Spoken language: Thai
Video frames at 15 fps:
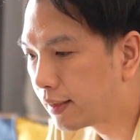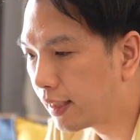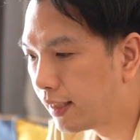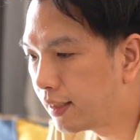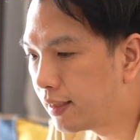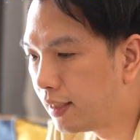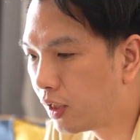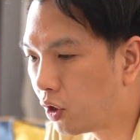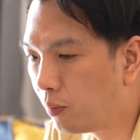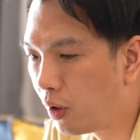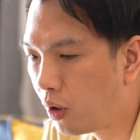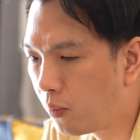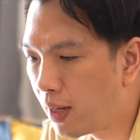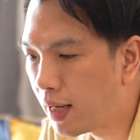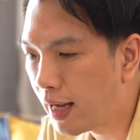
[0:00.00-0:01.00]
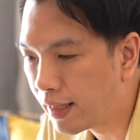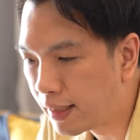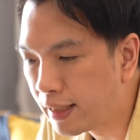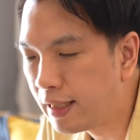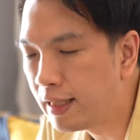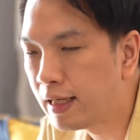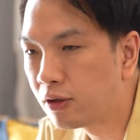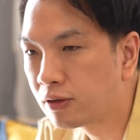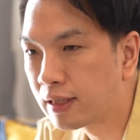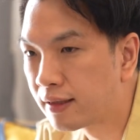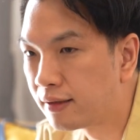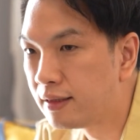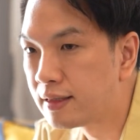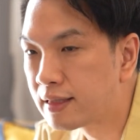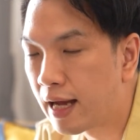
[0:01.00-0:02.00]
แต่ถ้าเกิดเราบอกว่าอันนี้เราตั
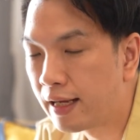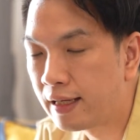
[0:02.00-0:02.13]
ดสินใจ